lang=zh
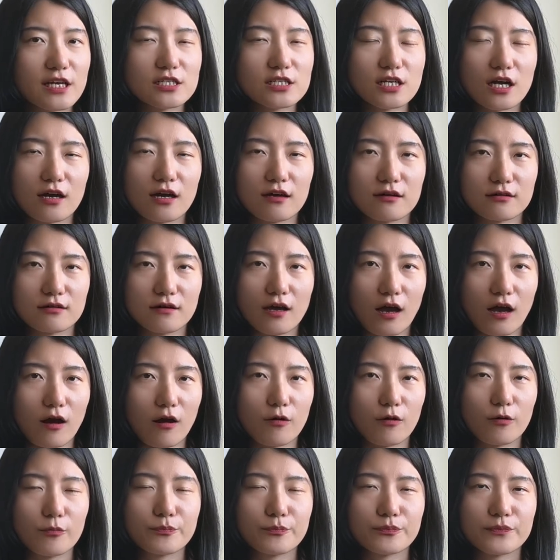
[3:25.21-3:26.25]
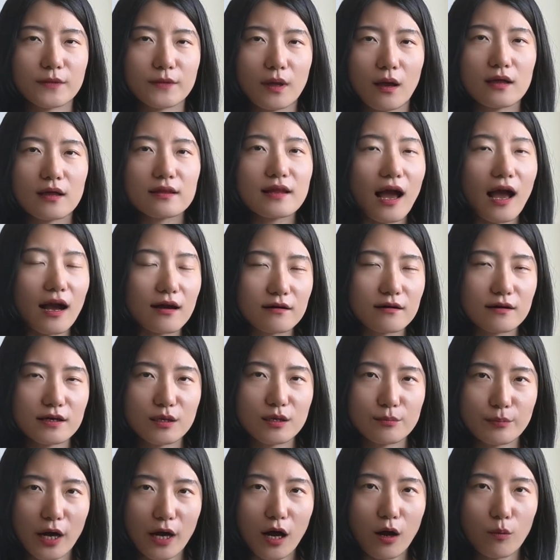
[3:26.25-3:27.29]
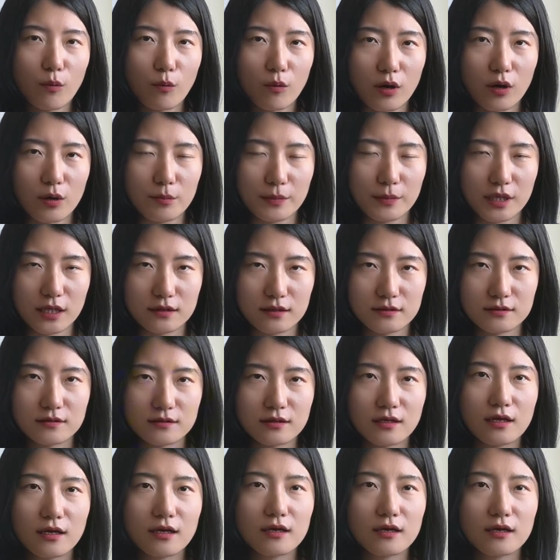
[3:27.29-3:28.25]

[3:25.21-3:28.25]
常好，它可以帮我们。